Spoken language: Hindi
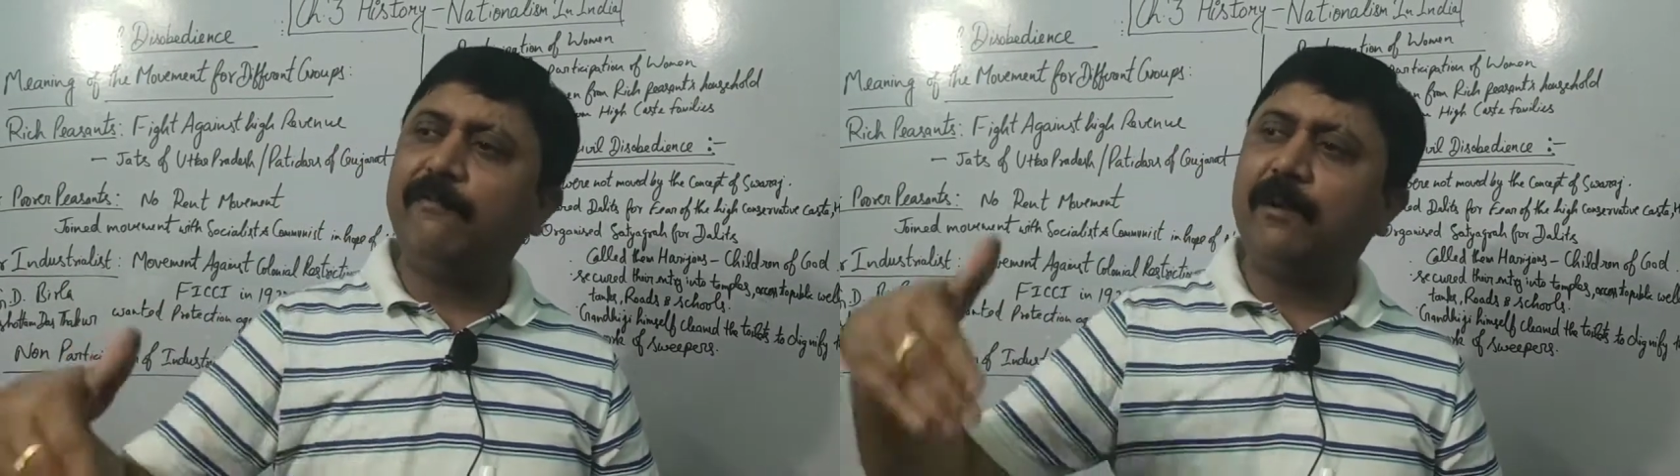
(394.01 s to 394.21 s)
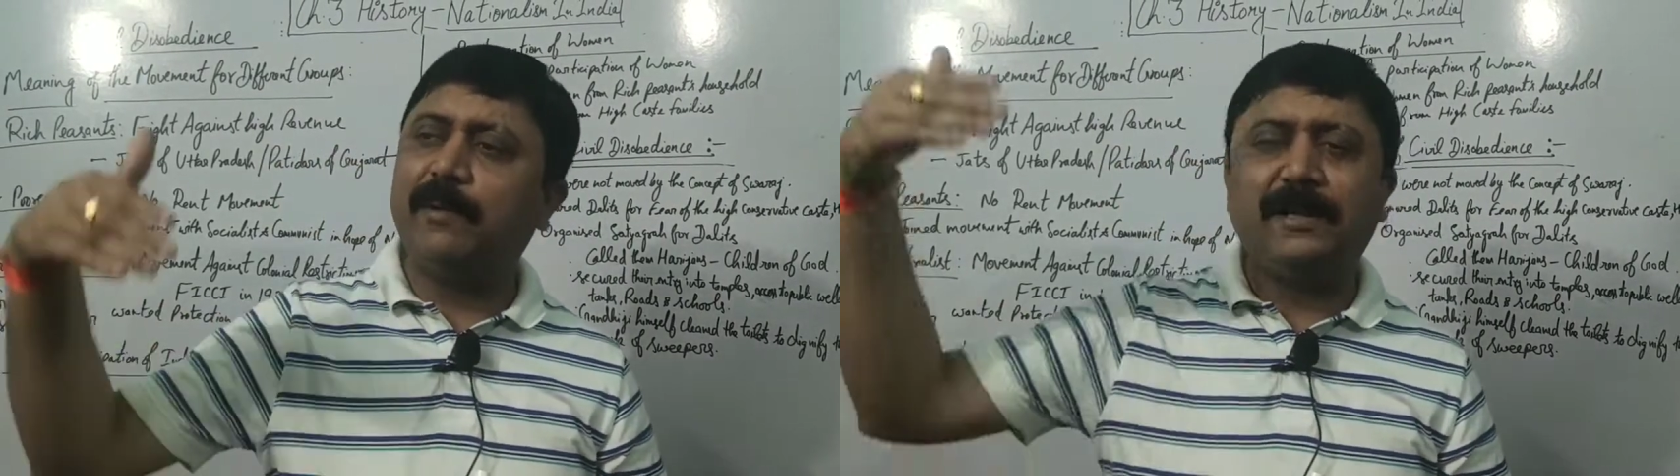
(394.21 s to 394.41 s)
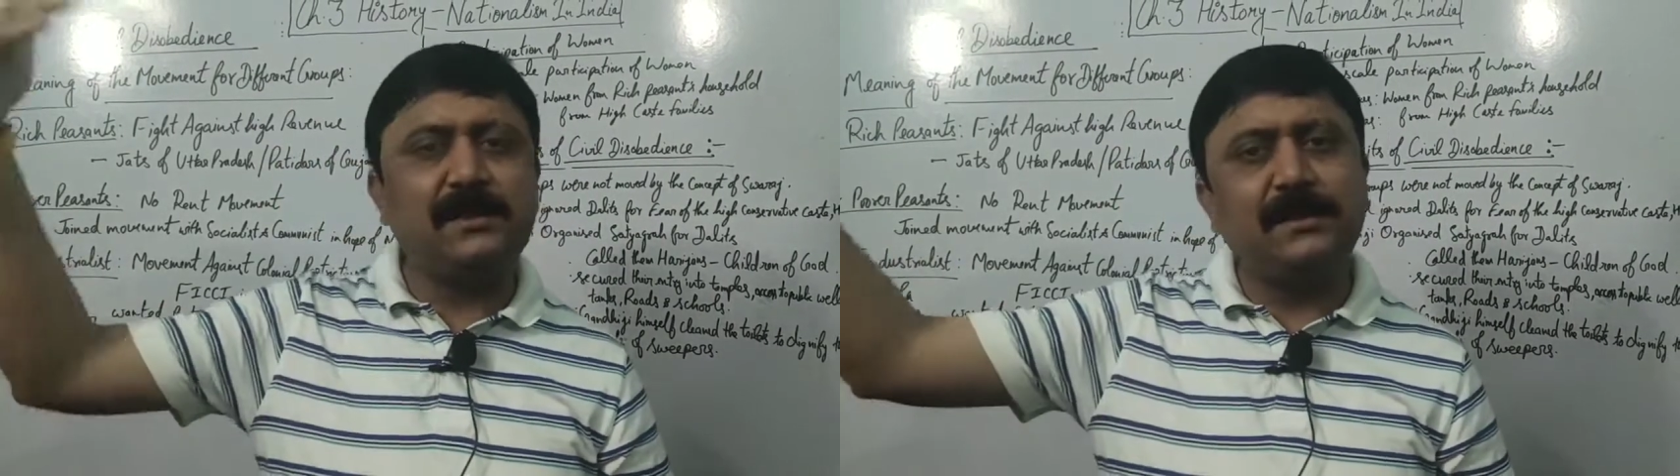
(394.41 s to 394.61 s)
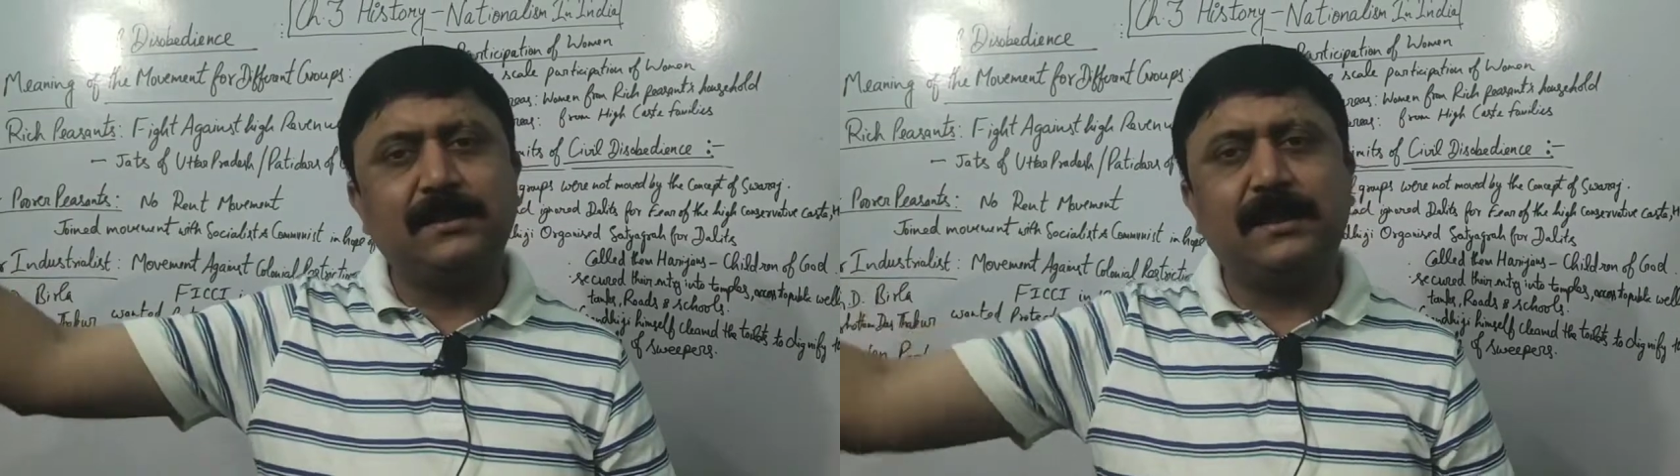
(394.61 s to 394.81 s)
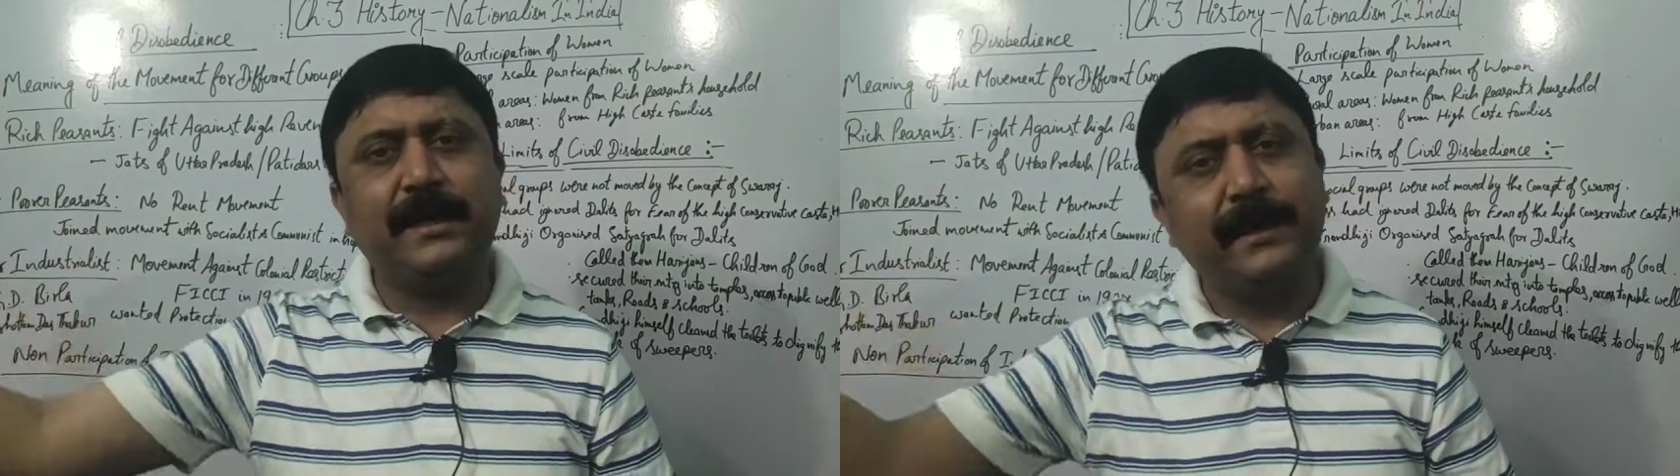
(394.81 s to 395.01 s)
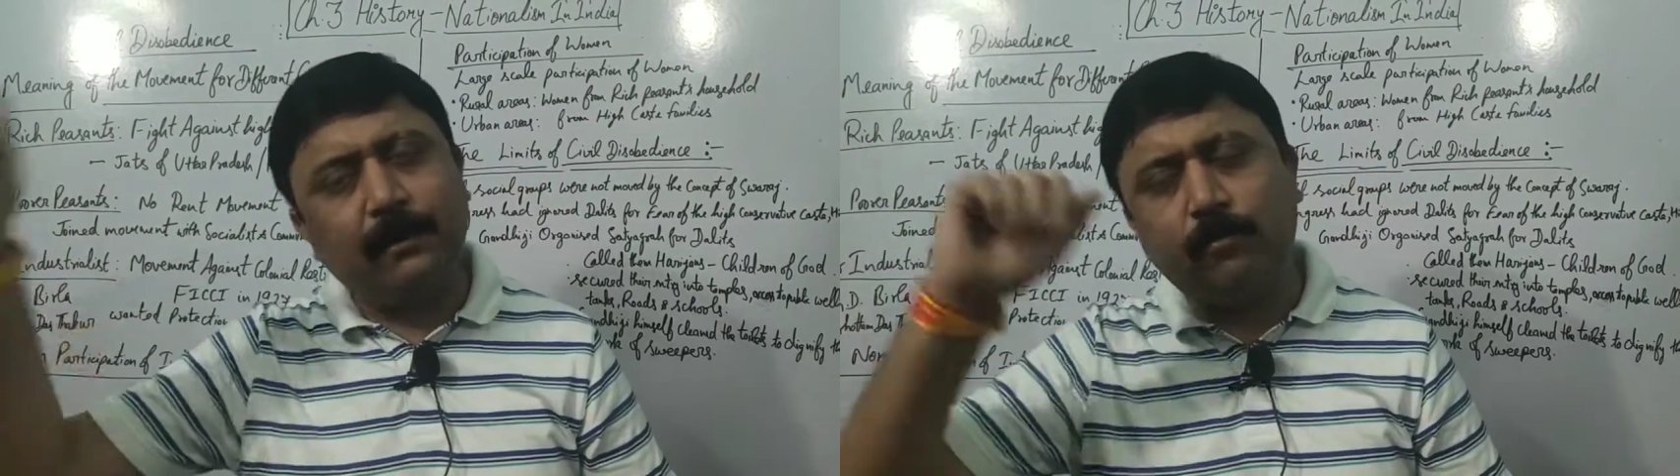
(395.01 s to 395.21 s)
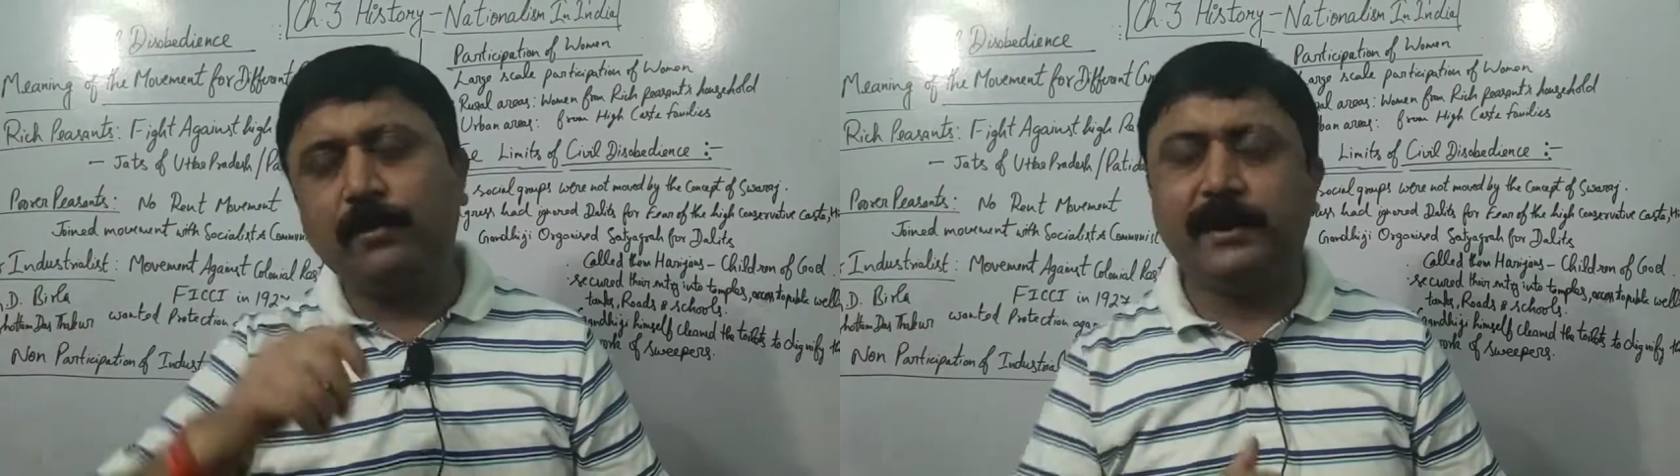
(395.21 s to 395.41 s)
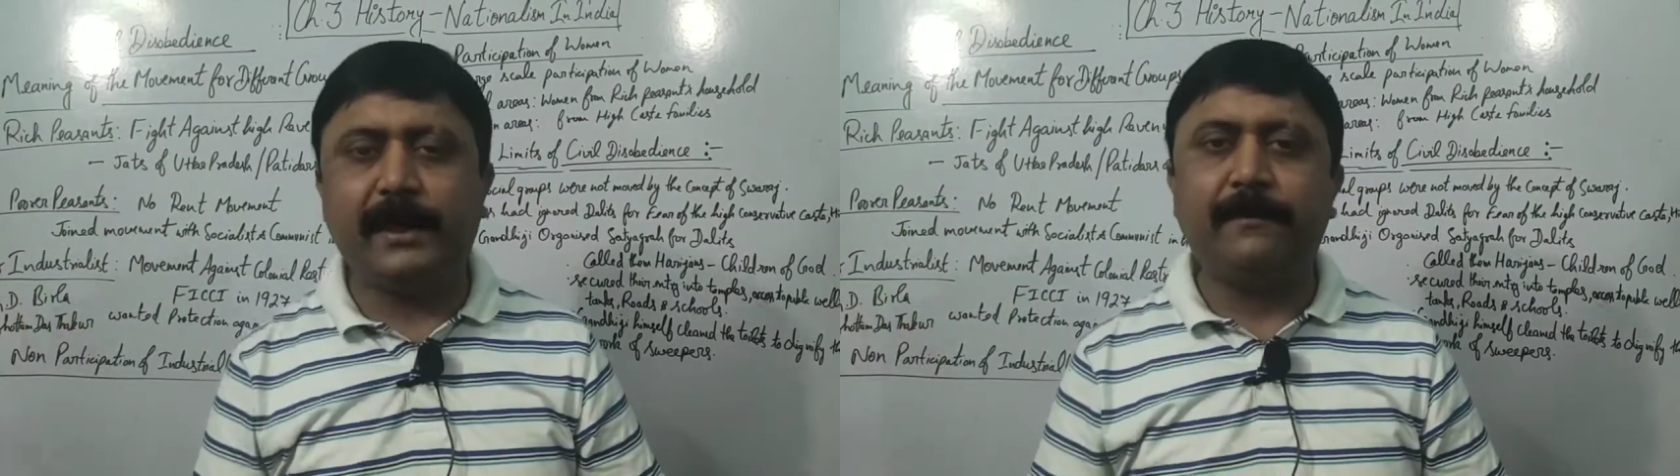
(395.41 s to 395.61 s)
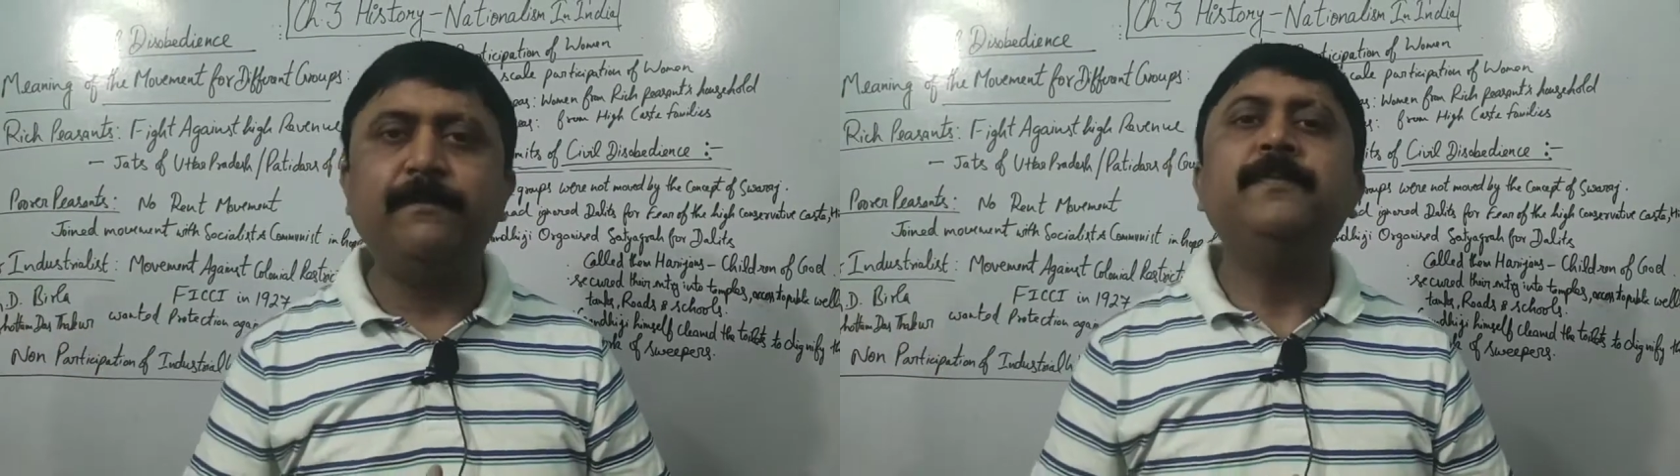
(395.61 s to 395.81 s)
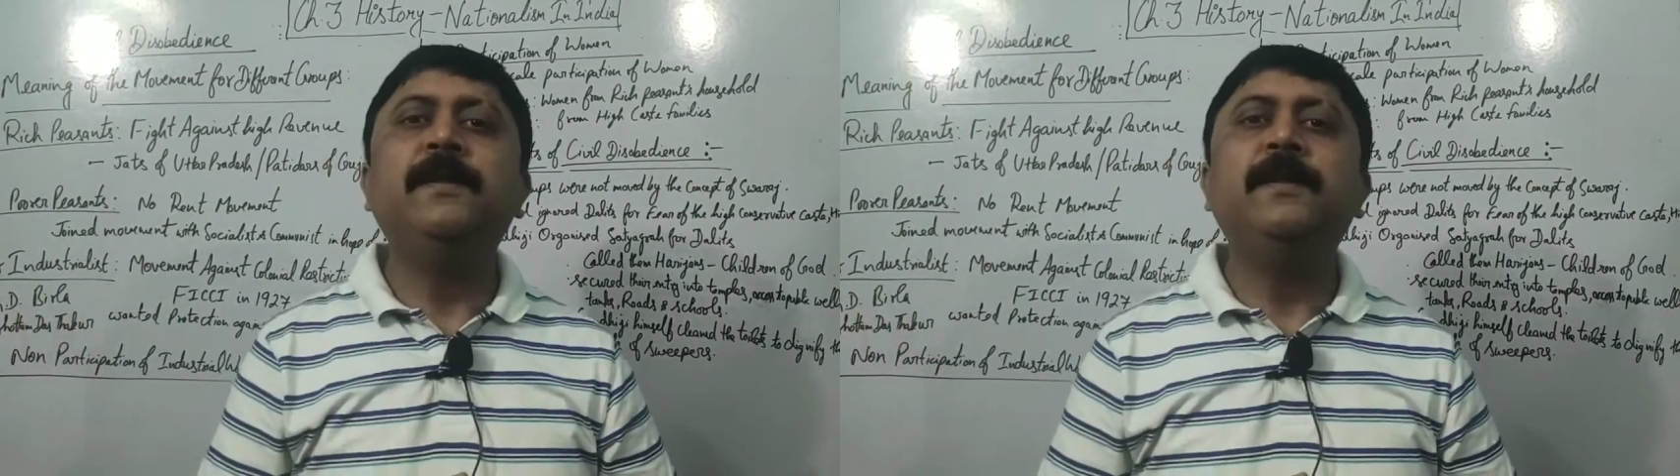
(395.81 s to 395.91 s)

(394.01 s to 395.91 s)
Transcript: फेवर में डिसीजंस लेंगे उनके